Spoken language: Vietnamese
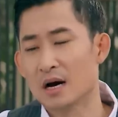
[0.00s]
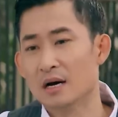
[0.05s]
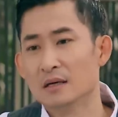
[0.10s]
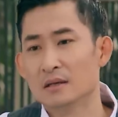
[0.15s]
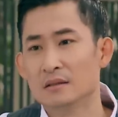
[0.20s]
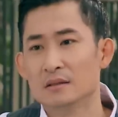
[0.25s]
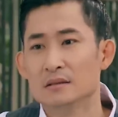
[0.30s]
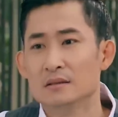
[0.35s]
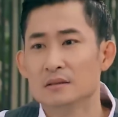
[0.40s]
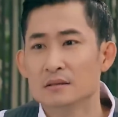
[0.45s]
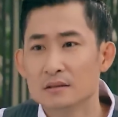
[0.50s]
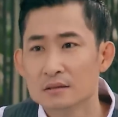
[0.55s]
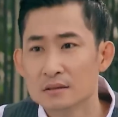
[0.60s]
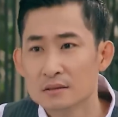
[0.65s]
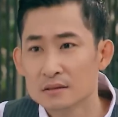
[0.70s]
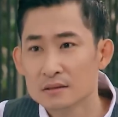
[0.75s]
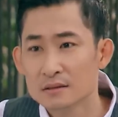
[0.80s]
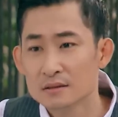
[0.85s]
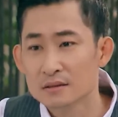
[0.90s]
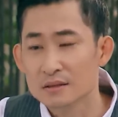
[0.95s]
đó
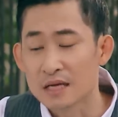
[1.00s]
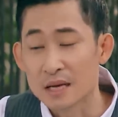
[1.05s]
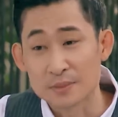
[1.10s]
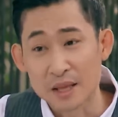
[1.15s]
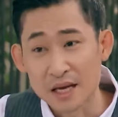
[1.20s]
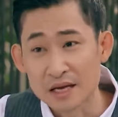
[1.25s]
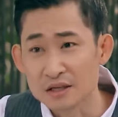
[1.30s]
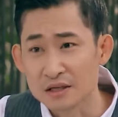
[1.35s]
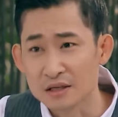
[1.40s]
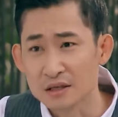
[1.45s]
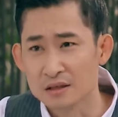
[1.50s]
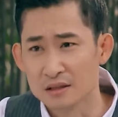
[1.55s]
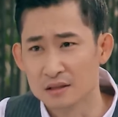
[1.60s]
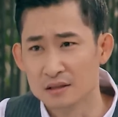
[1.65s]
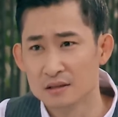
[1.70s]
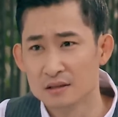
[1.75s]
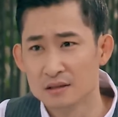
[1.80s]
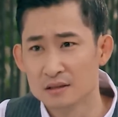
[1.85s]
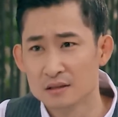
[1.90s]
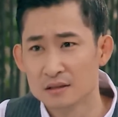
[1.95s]
em thấy chưa
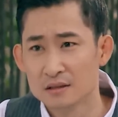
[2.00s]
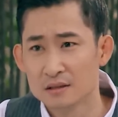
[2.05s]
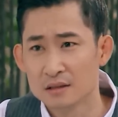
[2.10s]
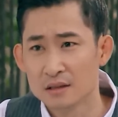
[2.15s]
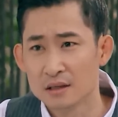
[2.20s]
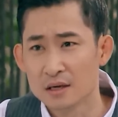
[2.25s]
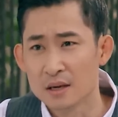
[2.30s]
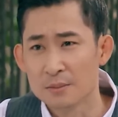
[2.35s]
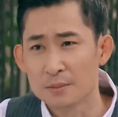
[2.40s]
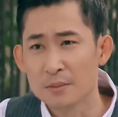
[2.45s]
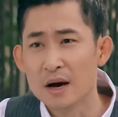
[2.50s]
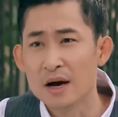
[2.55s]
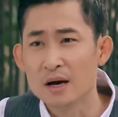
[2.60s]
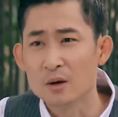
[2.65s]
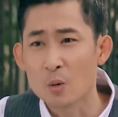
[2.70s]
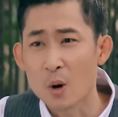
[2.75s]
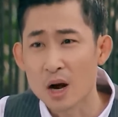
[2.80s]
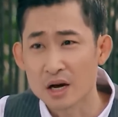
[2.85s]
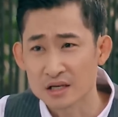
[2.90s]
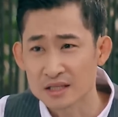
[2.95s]

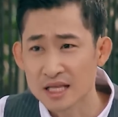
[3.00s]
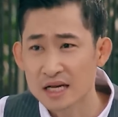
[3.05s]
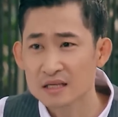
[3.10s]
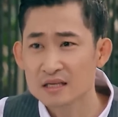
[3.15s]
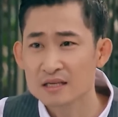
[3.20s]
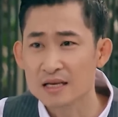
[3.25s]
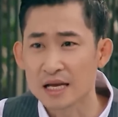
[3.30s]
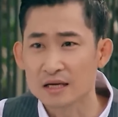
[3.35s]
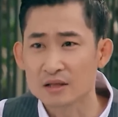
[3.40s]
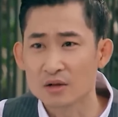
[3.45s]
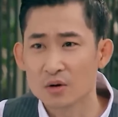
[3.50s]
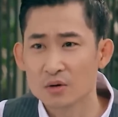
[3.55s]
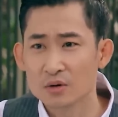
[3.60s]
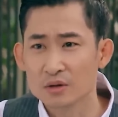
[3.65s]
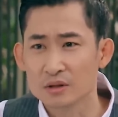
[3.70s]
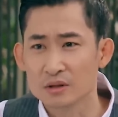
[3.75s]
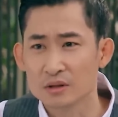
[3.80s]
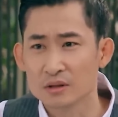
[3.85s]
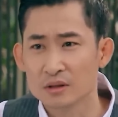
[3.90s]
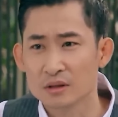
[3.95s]
bề ngoài người ta như vậy thôi
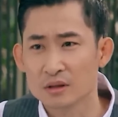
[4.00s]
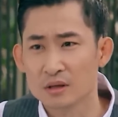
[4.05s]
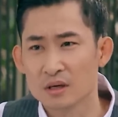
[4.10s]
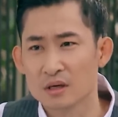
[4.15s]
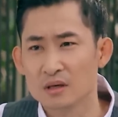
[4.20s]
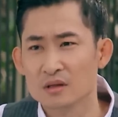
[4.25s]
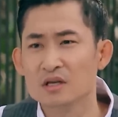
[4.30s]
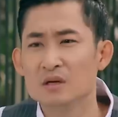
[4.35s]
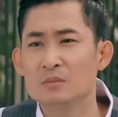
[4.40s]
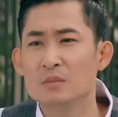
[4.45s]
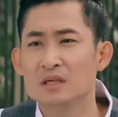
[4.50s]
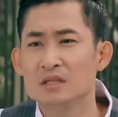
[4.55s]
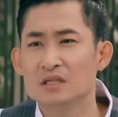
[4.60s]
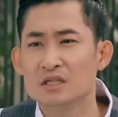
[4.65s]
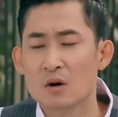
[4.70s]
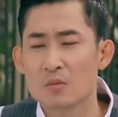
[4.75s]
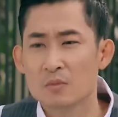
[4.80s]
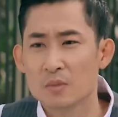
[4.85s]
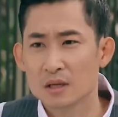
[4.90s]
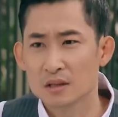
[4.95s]
nhưng bên
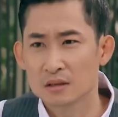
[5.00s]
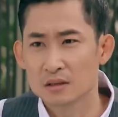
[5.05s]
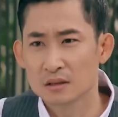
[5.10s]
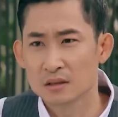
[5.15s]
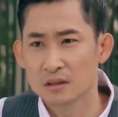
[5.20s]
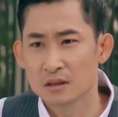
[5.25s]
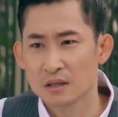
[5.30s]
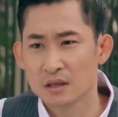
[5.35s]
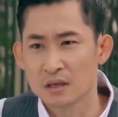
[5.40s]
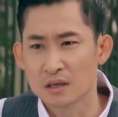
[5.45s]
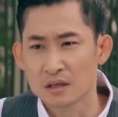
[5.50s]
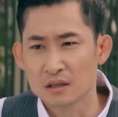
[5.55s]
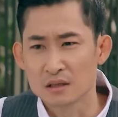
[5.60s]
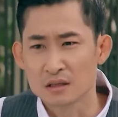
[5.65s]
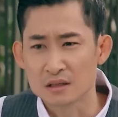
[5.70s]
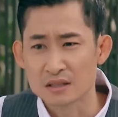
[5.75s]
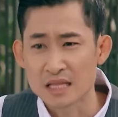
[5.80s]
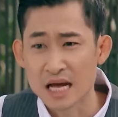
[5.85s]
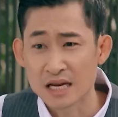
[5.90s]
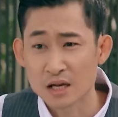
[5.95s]
trong
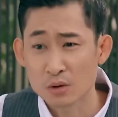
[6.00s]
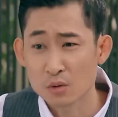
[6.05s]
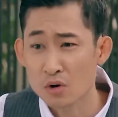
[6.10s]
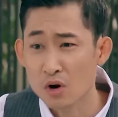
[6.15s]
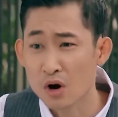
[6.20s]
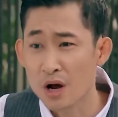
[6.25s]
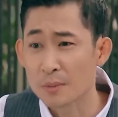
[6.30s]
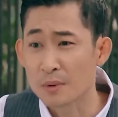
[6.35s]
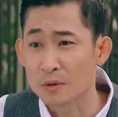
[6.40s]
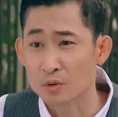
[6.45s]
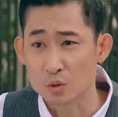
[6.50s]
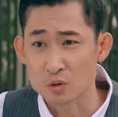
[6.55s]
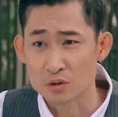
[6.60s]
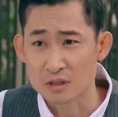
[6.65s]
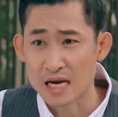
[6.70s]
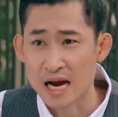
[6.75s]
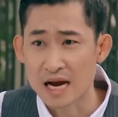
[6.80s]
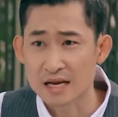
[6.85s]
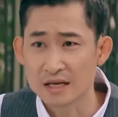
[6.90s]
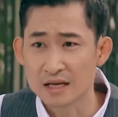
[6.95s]
người ta đâu có coi em là ruột
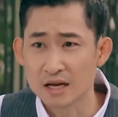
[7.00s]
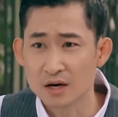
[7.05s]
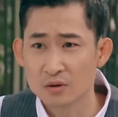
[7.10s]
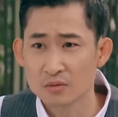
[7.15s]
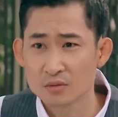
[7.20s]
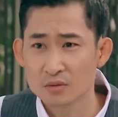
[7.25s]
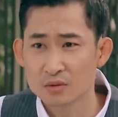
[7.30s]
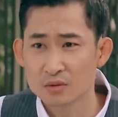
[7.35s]
trà gì đâu